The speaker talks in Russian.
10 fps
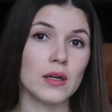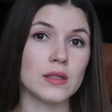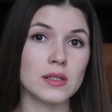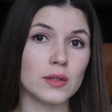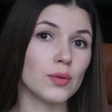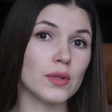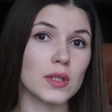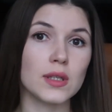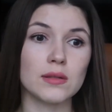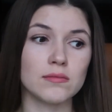а,
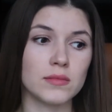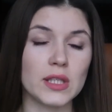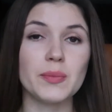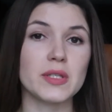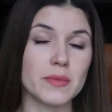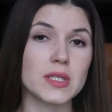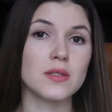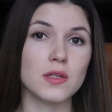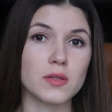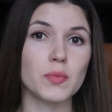диетолога и по
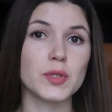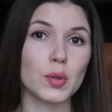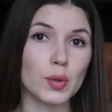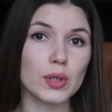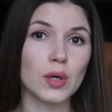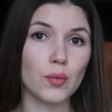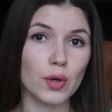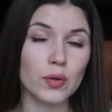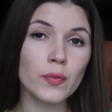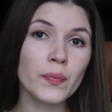совместительству психолога
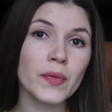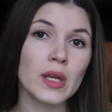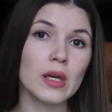Ольгу.